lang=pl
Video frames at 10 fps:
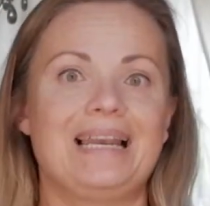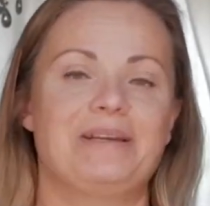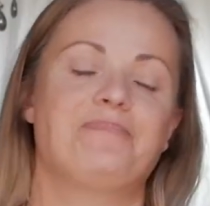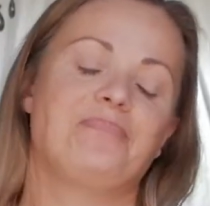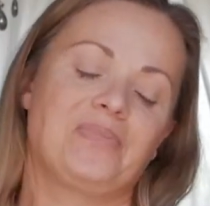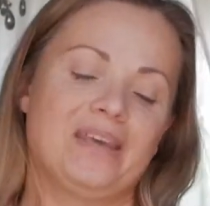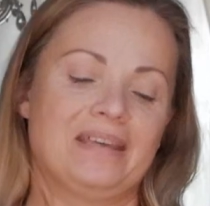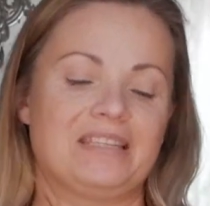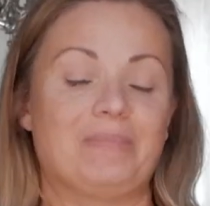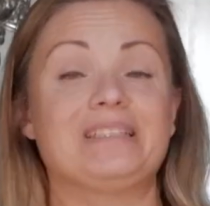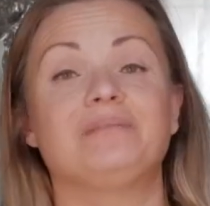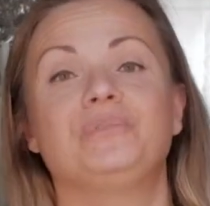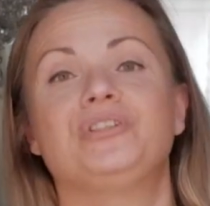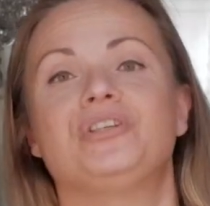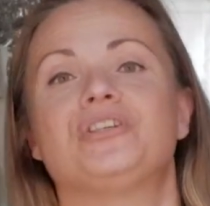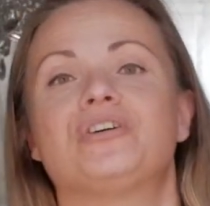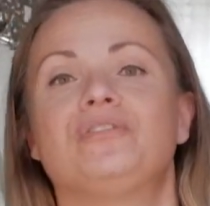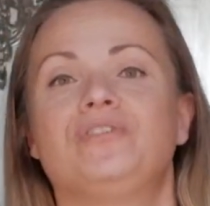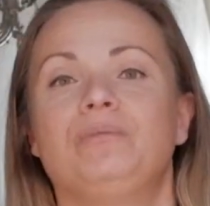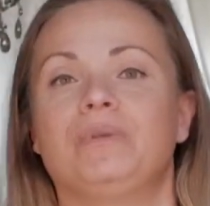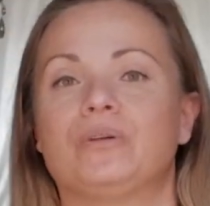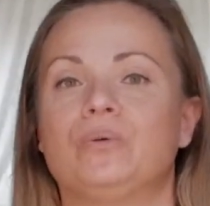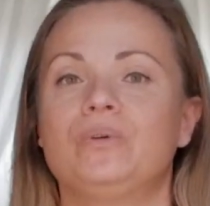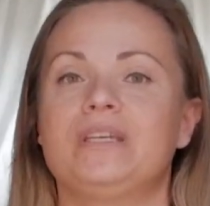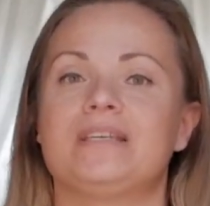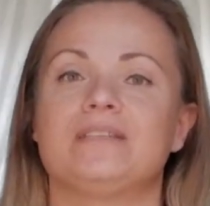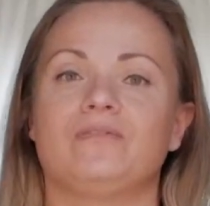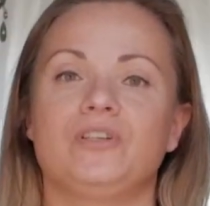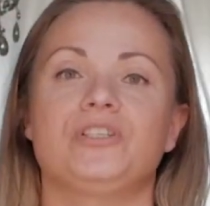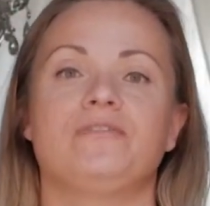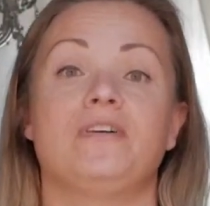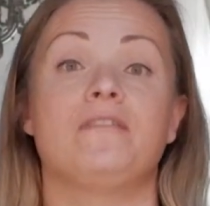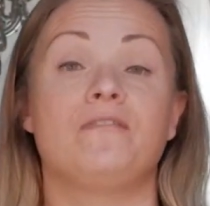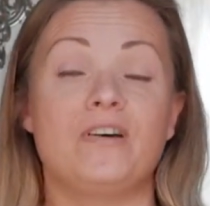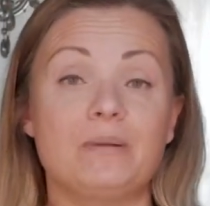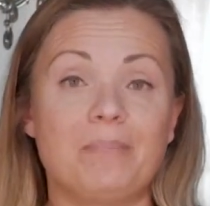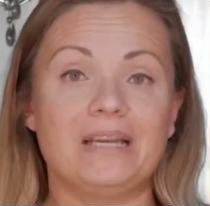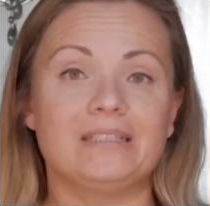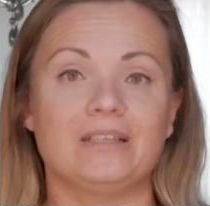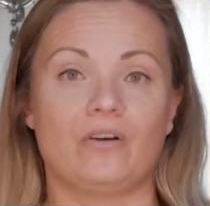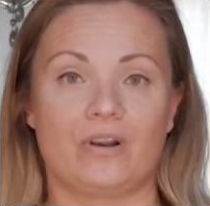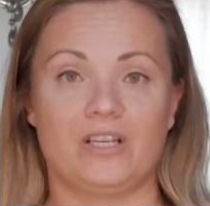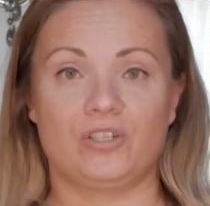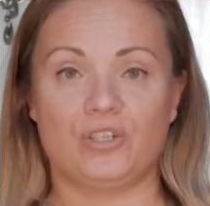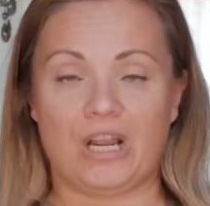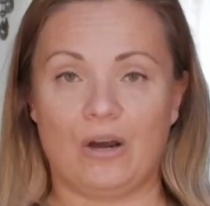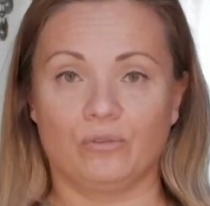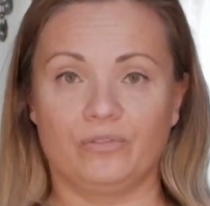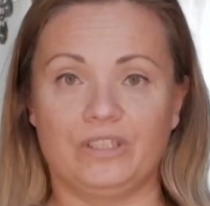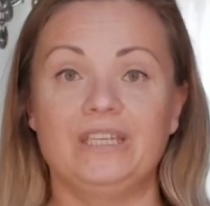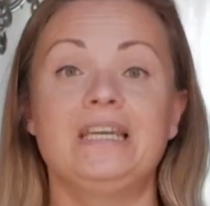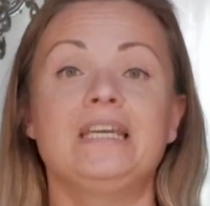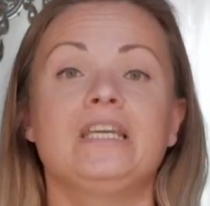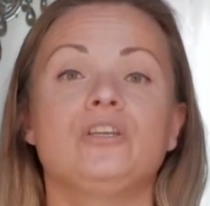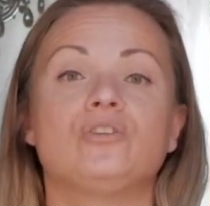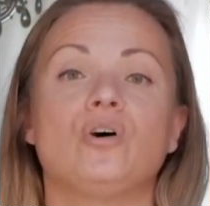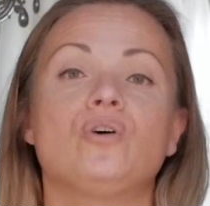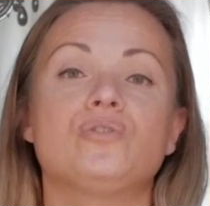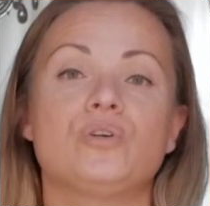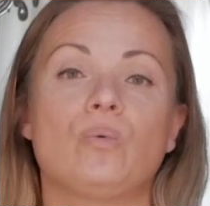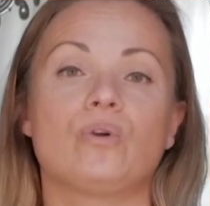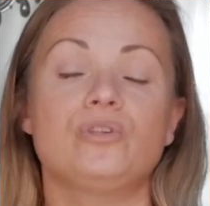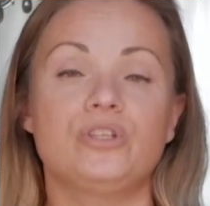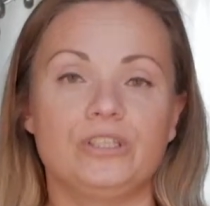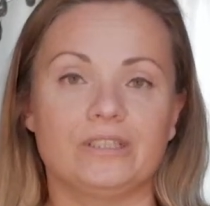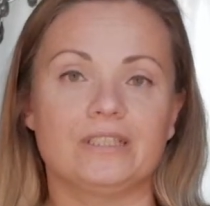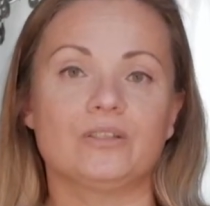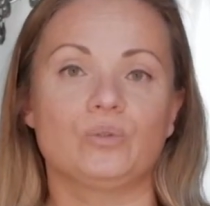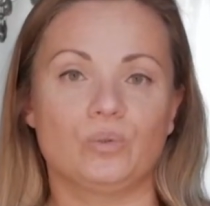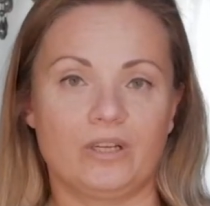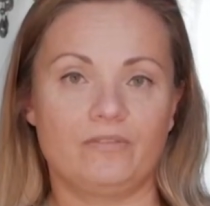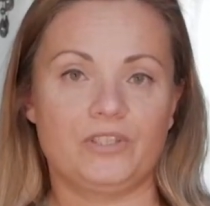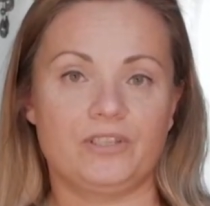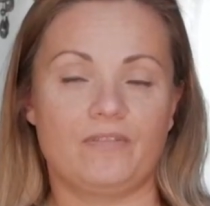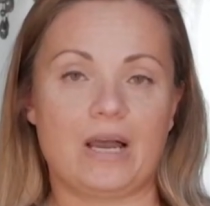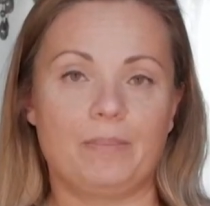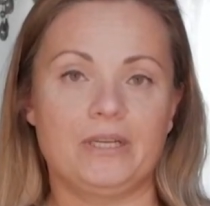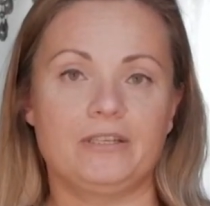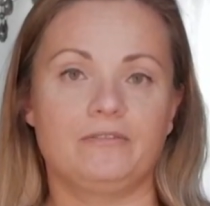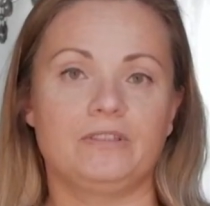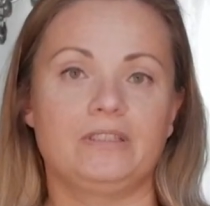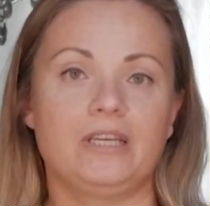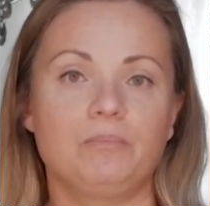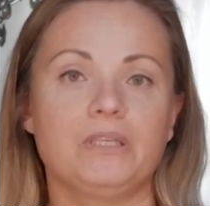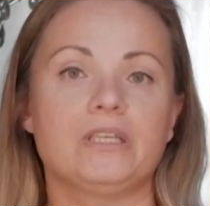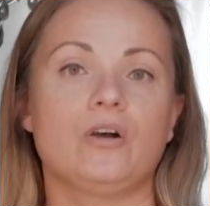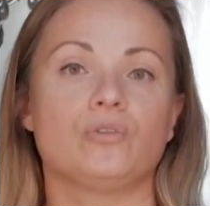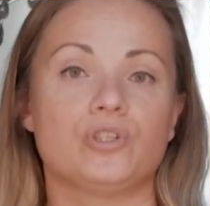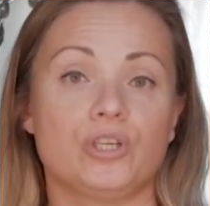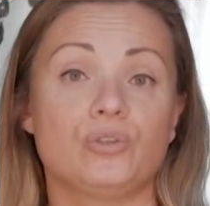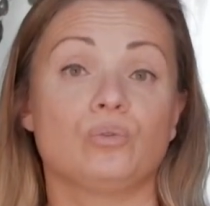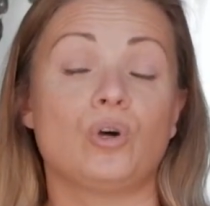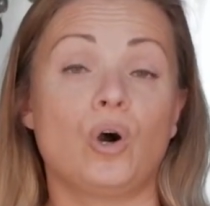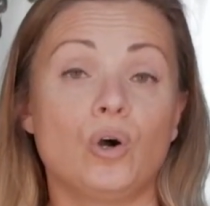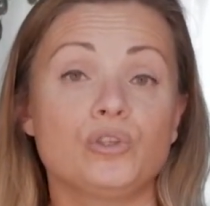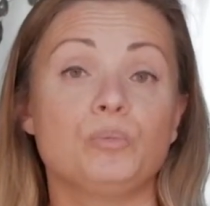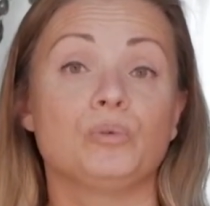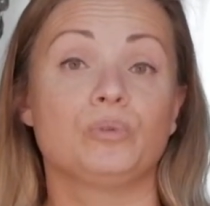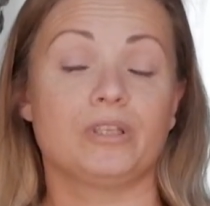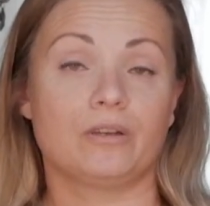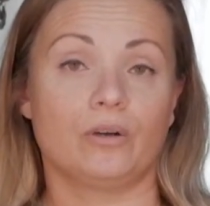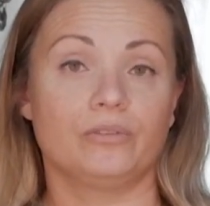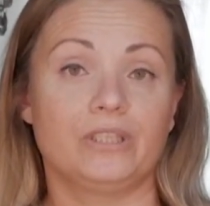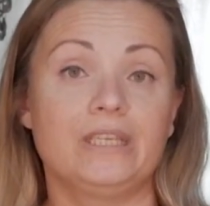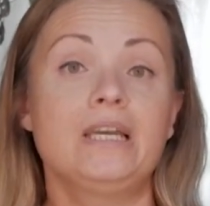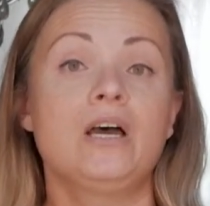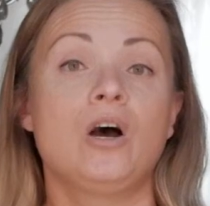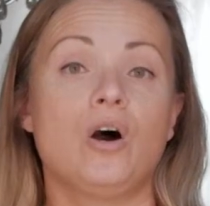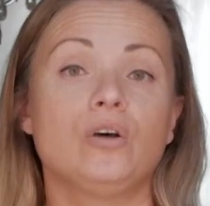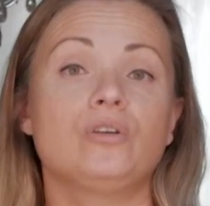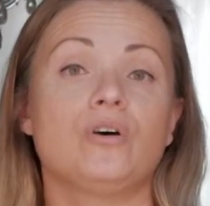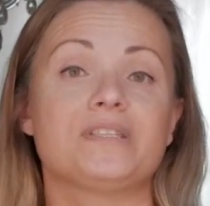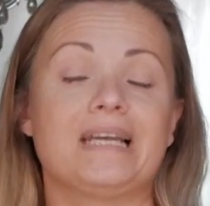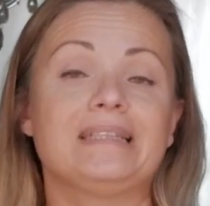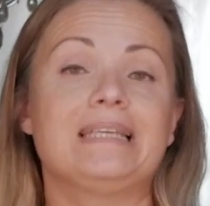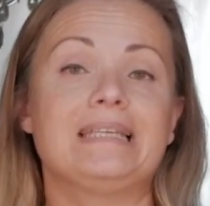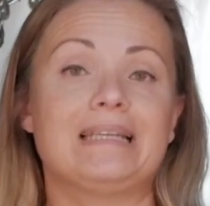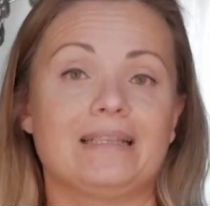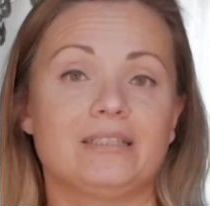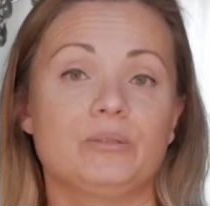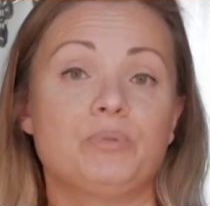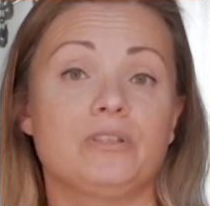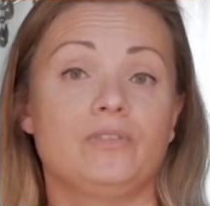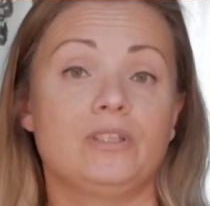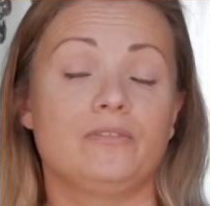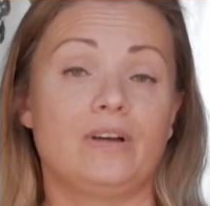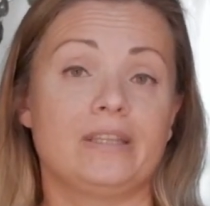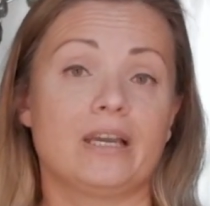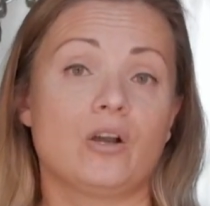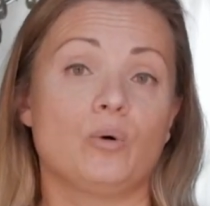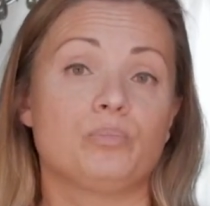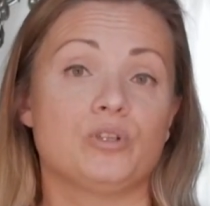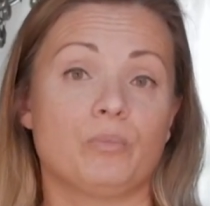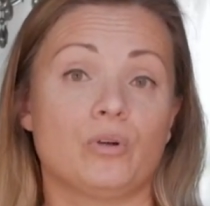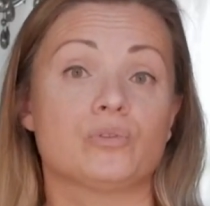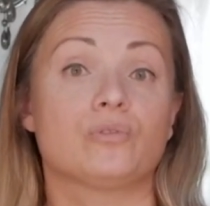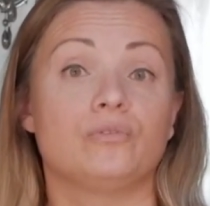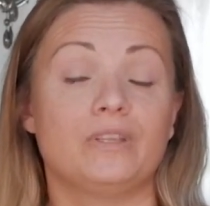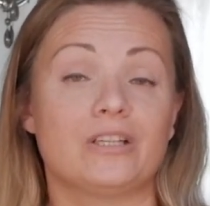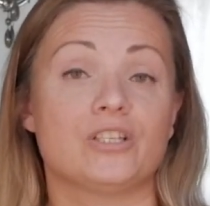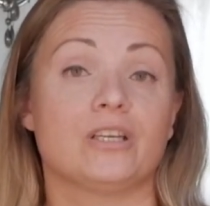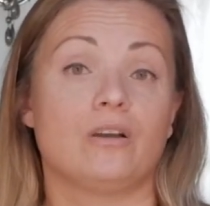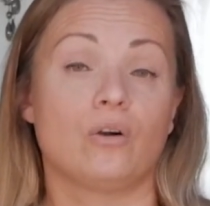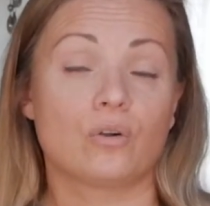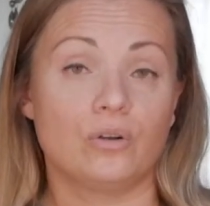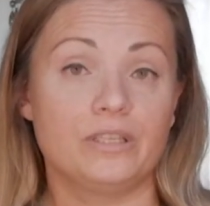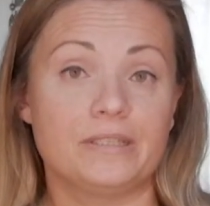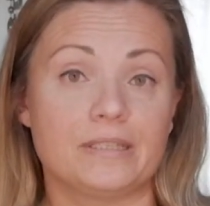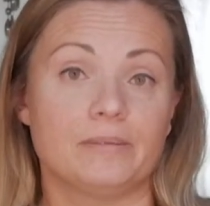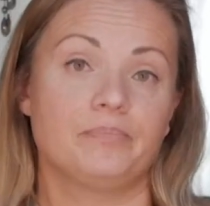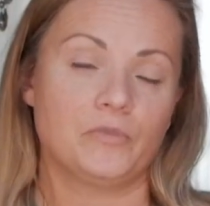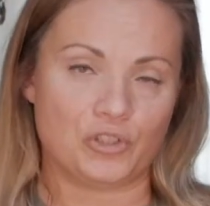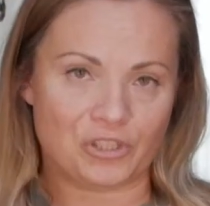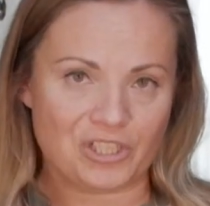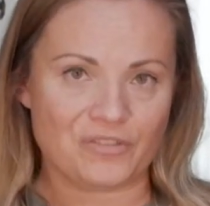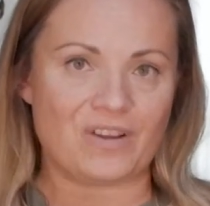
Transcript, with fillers: ale Tematem dzisiejszego filmiku jest wysiew werbeny oraz szałwi i to są rośliny, które wysiewamy w terminie od 6 do 8 tygodni od ostatniej daty przewidywanego przymrozku w naszej okolicy, czy też